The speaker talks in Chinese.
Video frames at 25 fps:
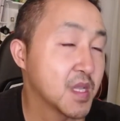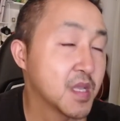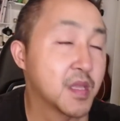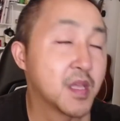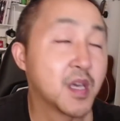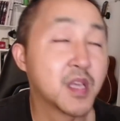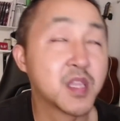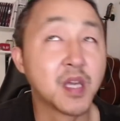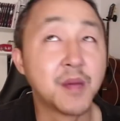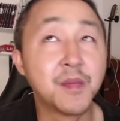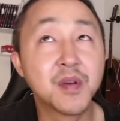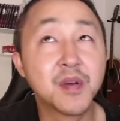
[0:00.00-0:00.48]

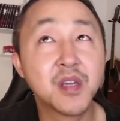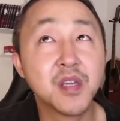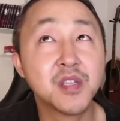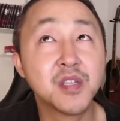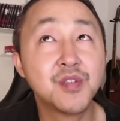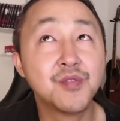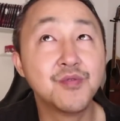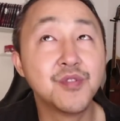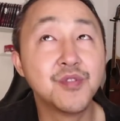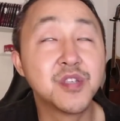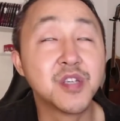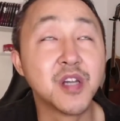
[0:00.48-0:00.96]
那咱们可以
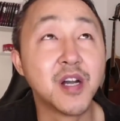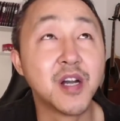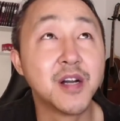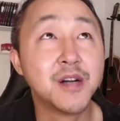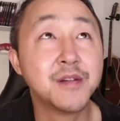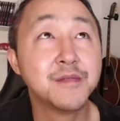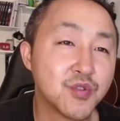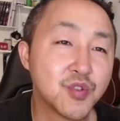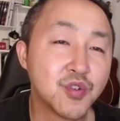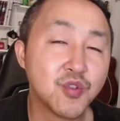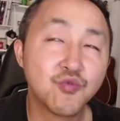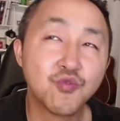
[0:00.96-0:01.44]
继续想，
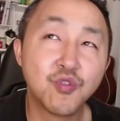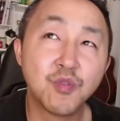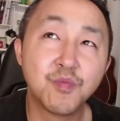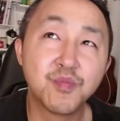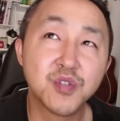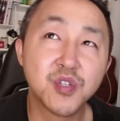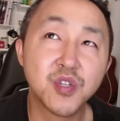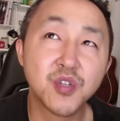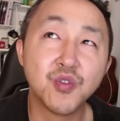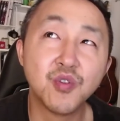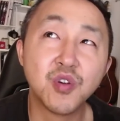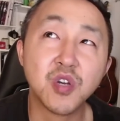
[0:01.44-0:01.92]
中国
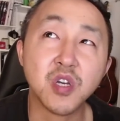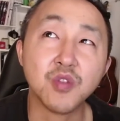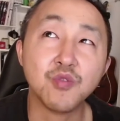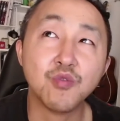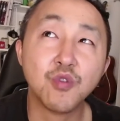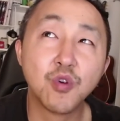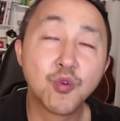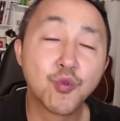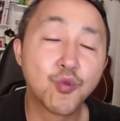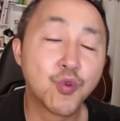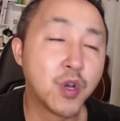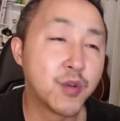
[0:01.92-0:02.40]
不是有很
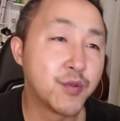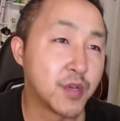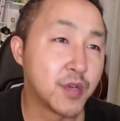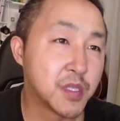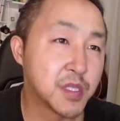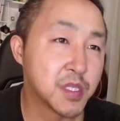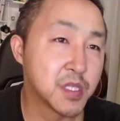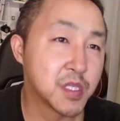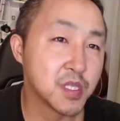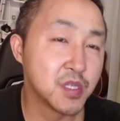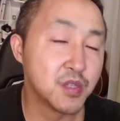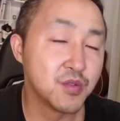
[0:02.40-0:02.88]
多官
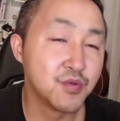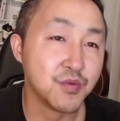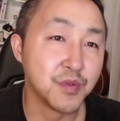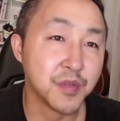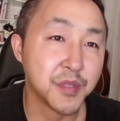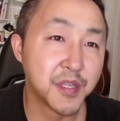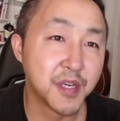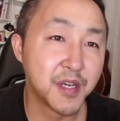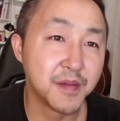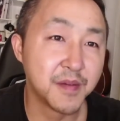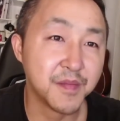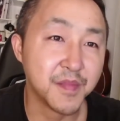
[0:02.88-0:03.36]
员子女
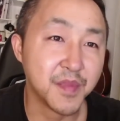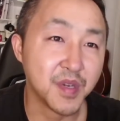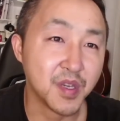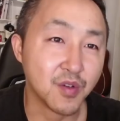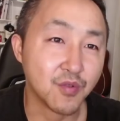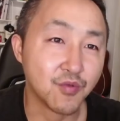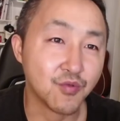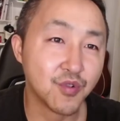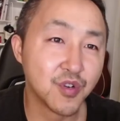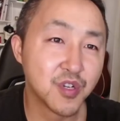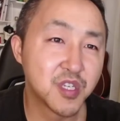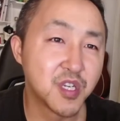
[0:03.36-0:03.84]
在美
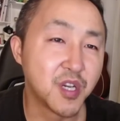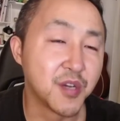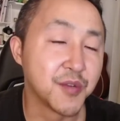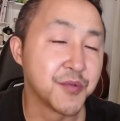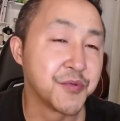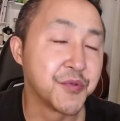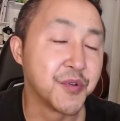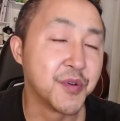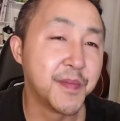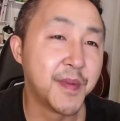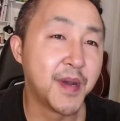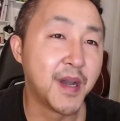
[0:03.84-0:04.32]
国上
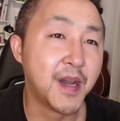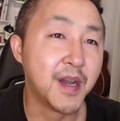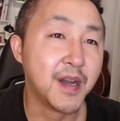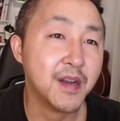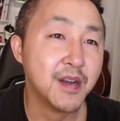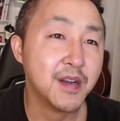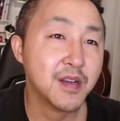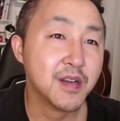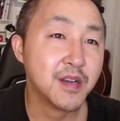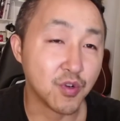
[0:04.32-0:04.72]
学吗？